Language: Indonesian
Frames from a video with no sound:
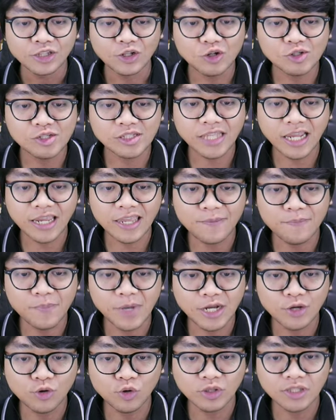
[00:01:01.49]
Terus tank yang
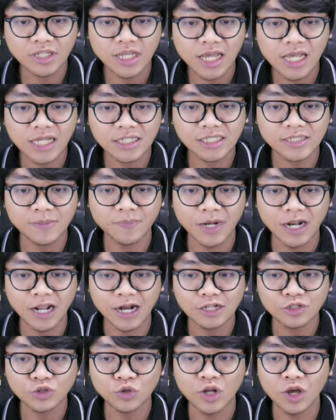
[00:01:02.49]
berikutnya
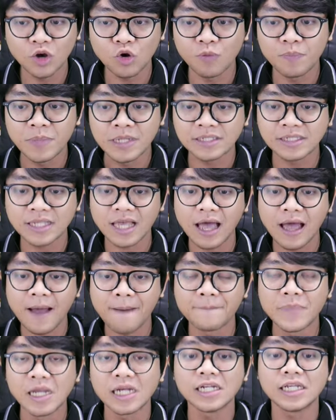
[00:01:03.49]
sebenarnya sudah gue
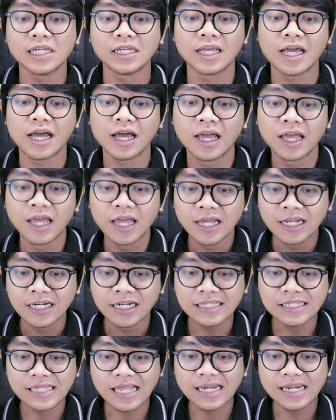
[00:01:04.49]
bisa beli ya.
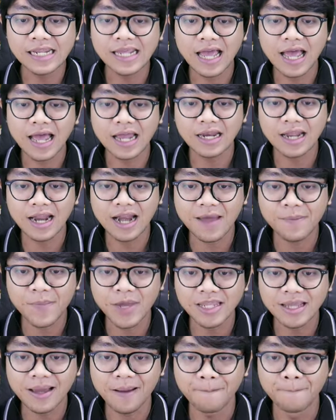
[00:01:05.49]
Di sini ada
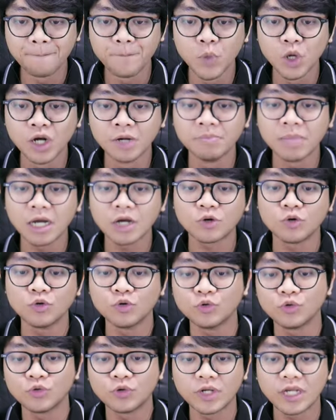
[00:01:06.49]
namanya embun
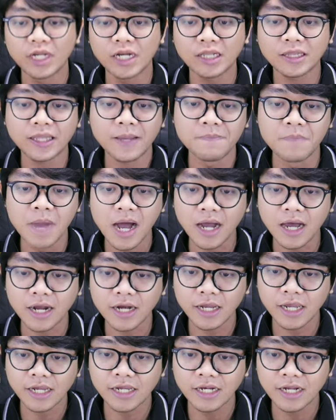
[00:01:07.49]
beku. Ini
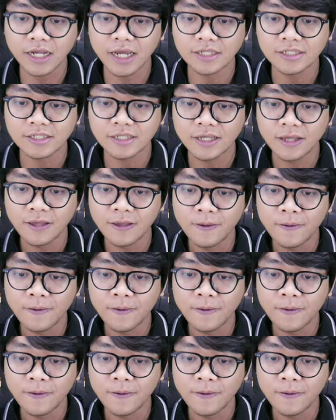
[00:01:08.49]
tembakannya kayak gini guys.